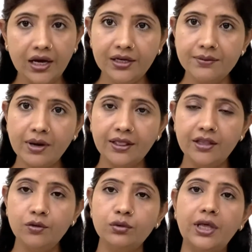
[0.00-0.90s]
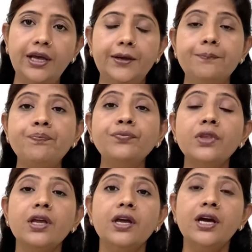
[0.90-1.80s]
अग्निमानदेय होता है
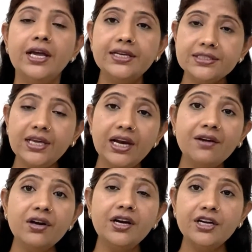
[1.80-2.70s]
इसके अलावा